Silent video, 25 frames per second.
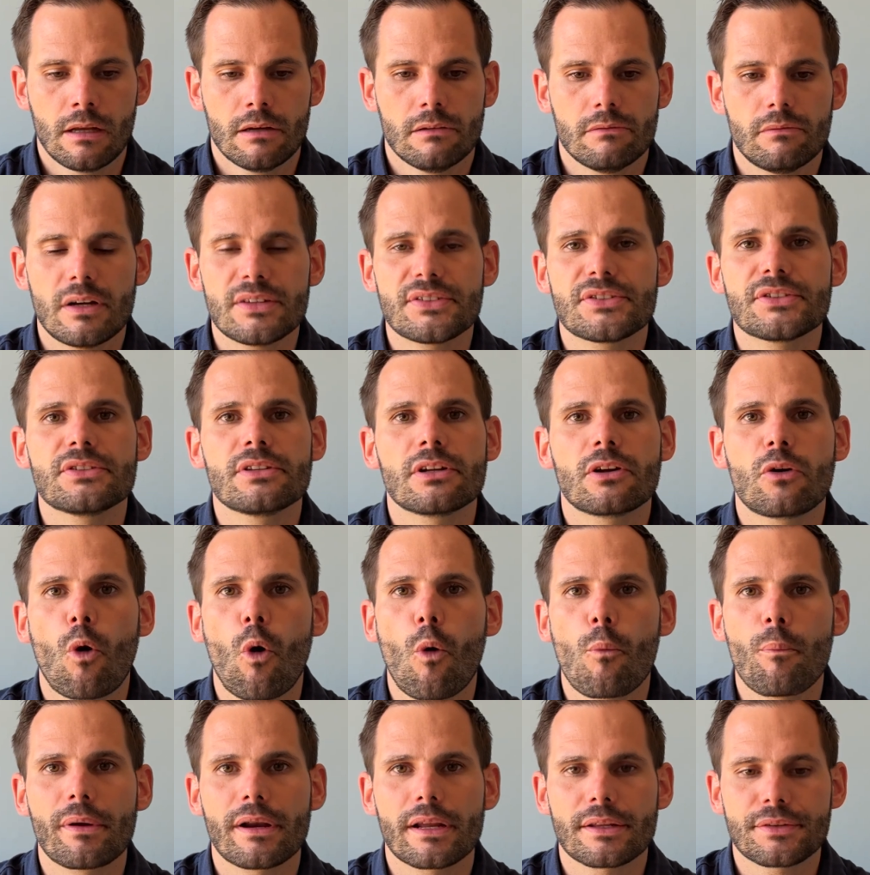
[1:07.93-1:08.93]
Was ist eine
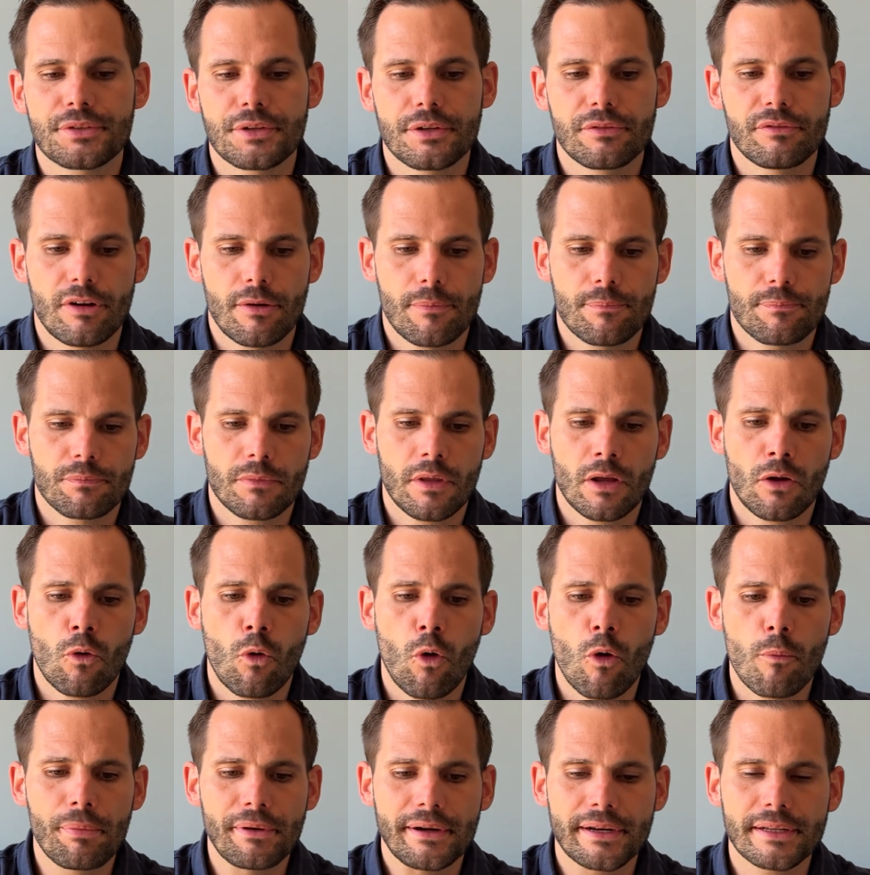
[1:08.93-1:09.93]
Kooperativa? Eine
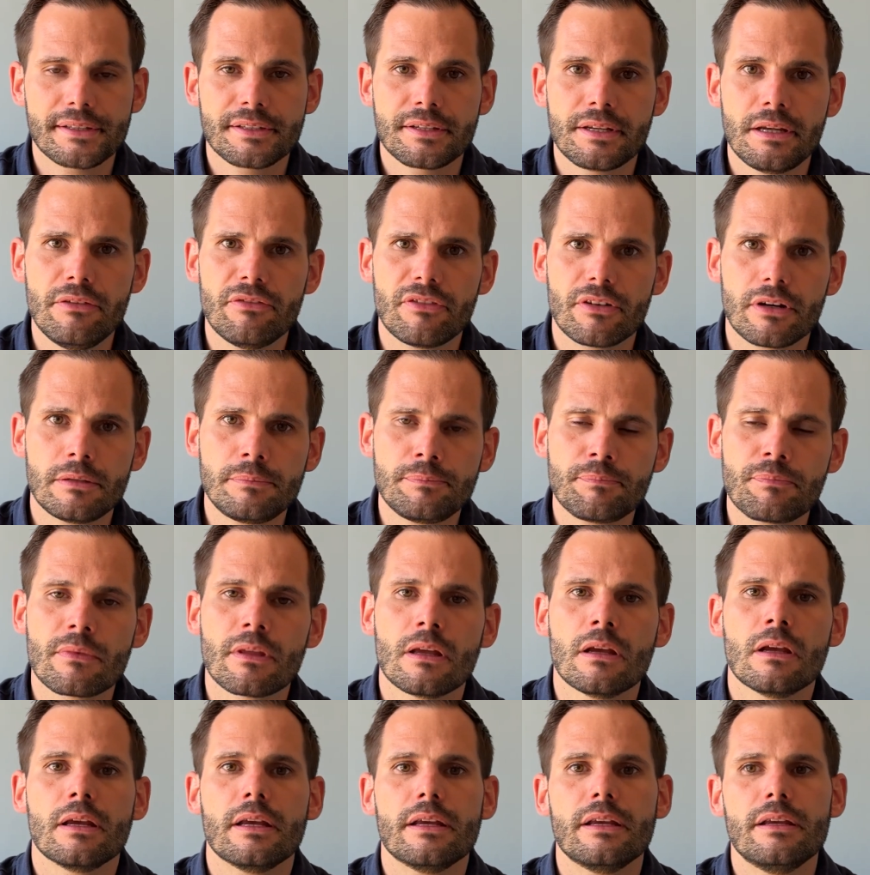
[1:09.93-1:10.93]
Kooperativa
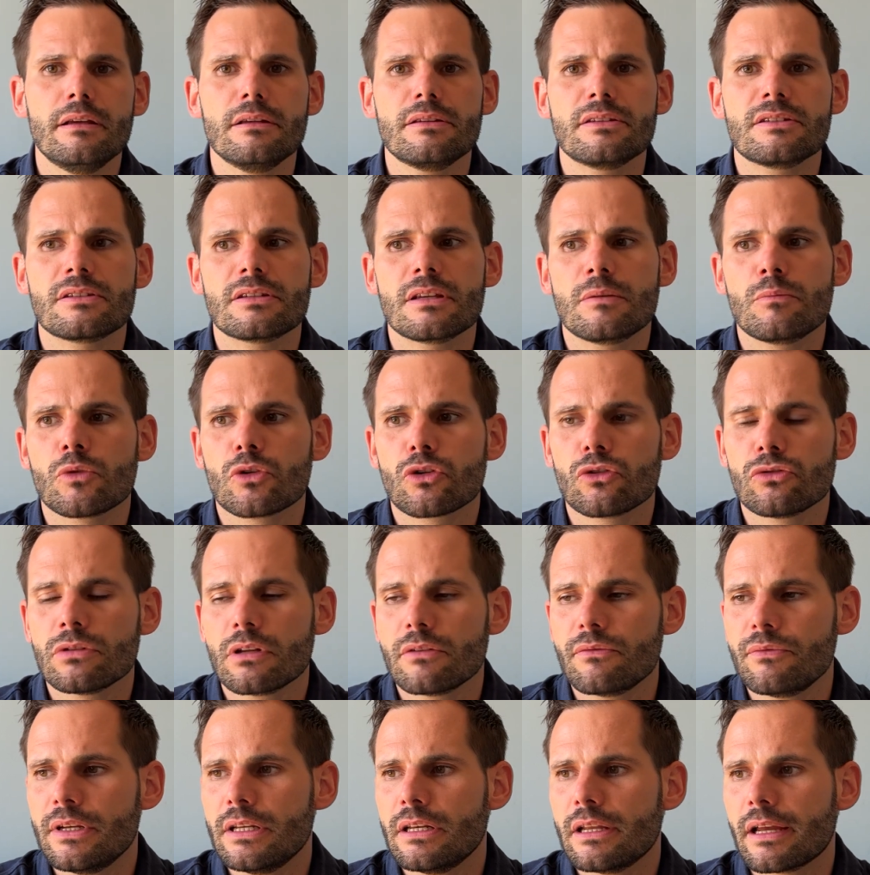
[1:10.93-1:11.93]
ist im
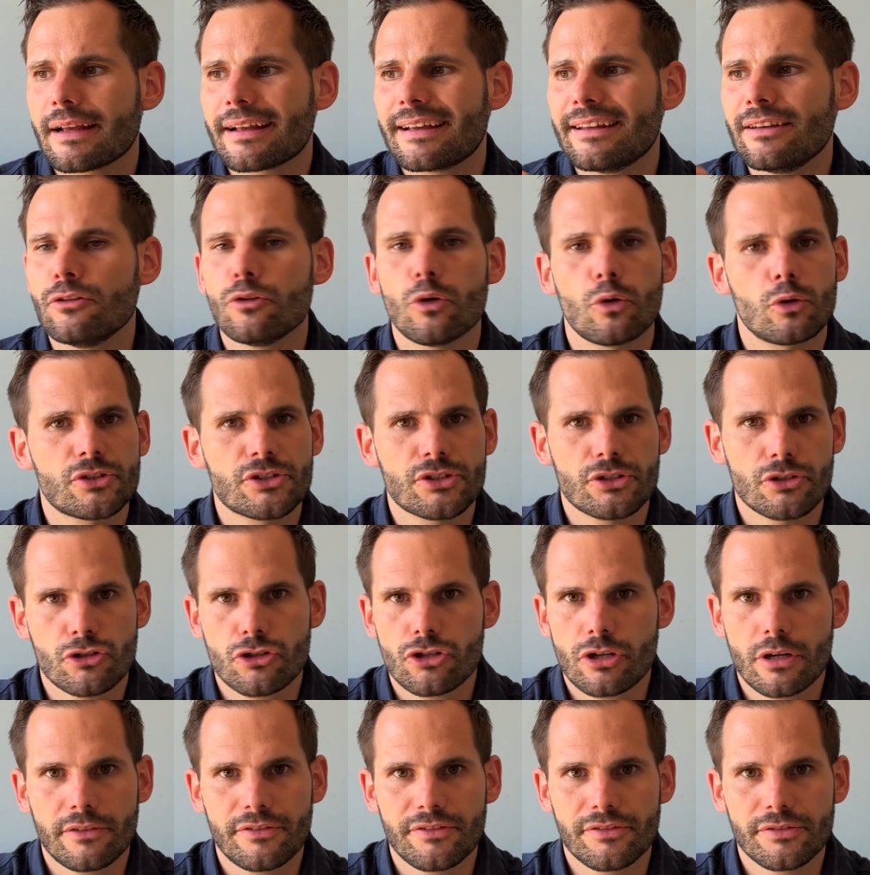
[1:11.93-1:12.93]
Grunde wie eine
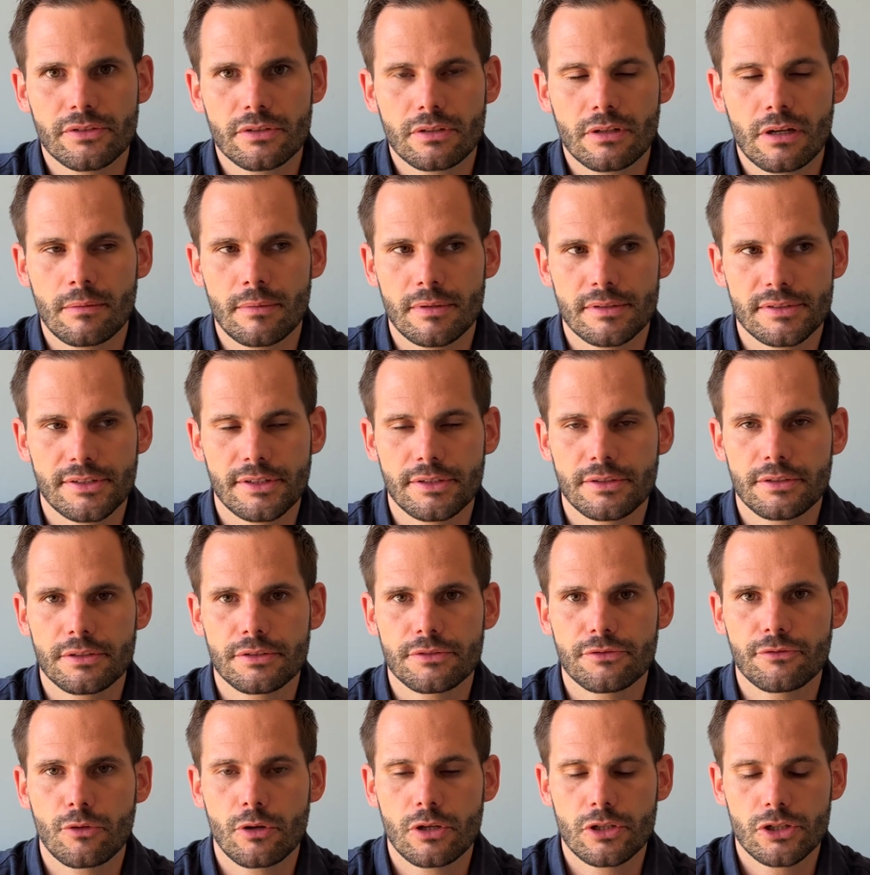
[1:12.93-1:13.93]
Genossenschaft, kann man sich das
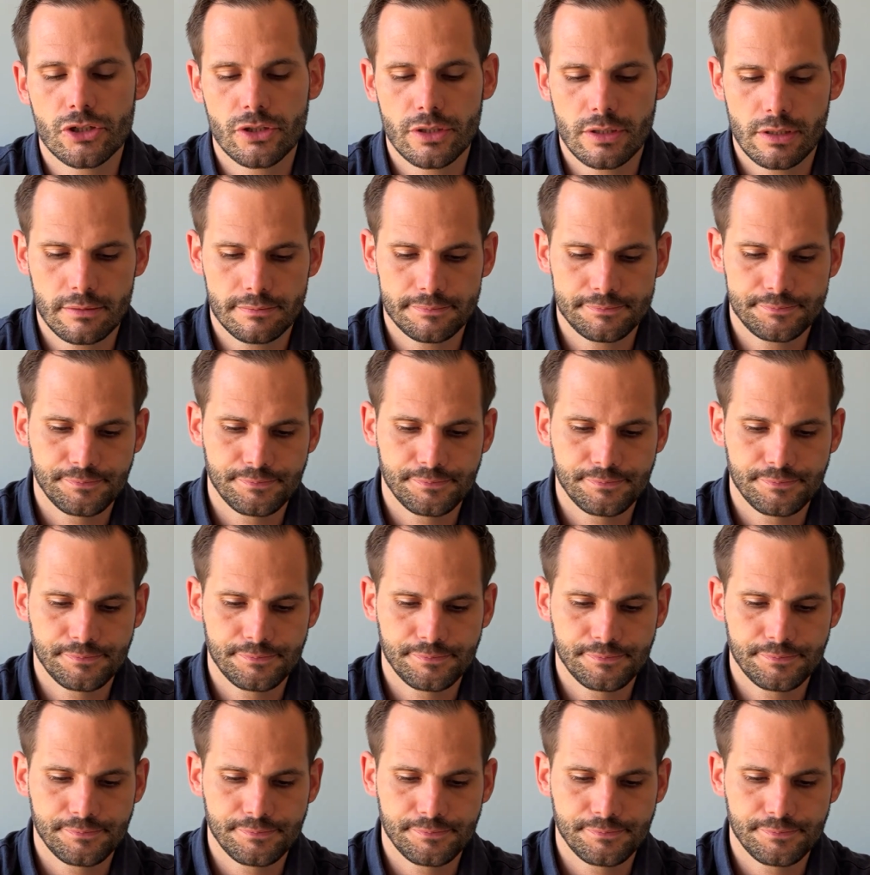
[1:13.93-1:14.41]
vorstellen.